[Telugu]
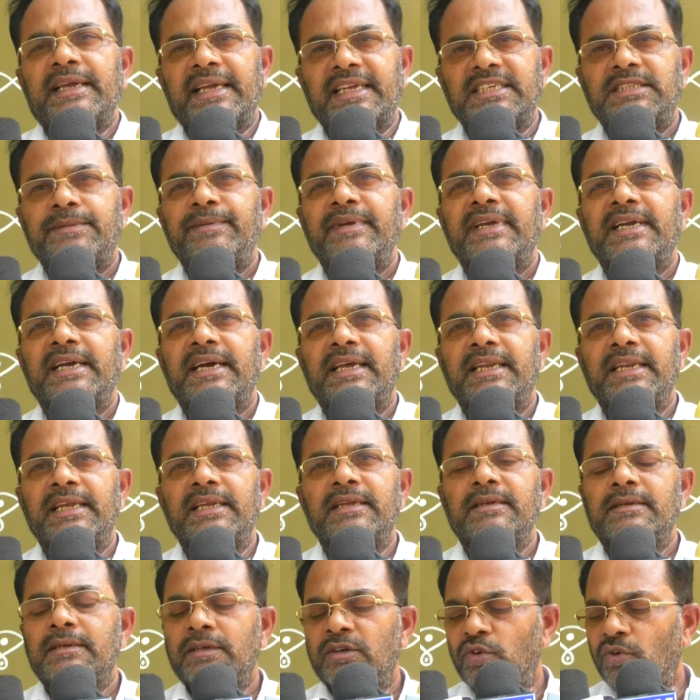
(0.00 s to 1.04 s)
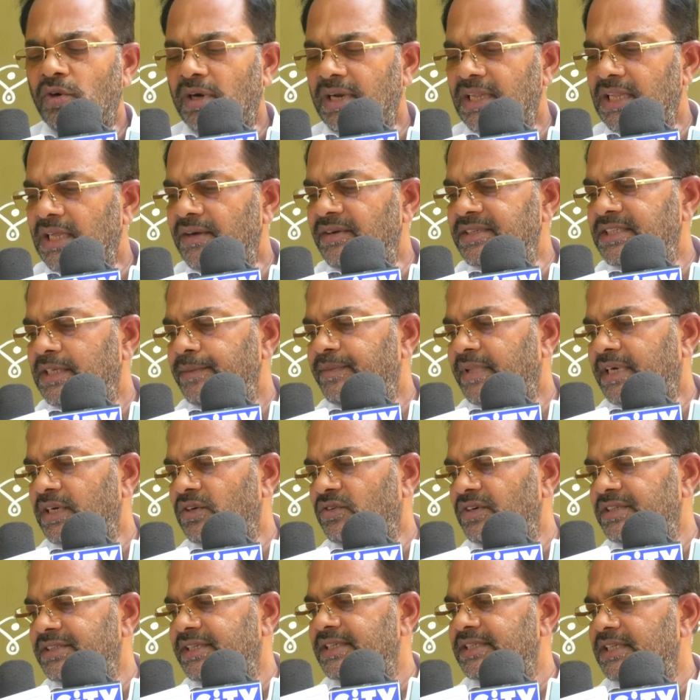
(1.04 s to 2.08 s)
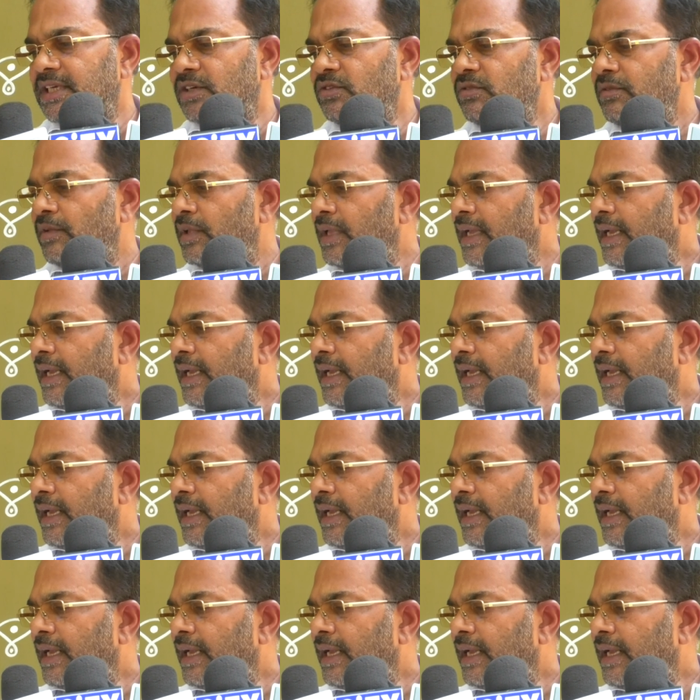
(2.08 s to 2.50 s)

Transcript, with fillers: ఎస్పీ గారిని కోరదామని చెప్పి ఇక్కడికి వచ్చేసాము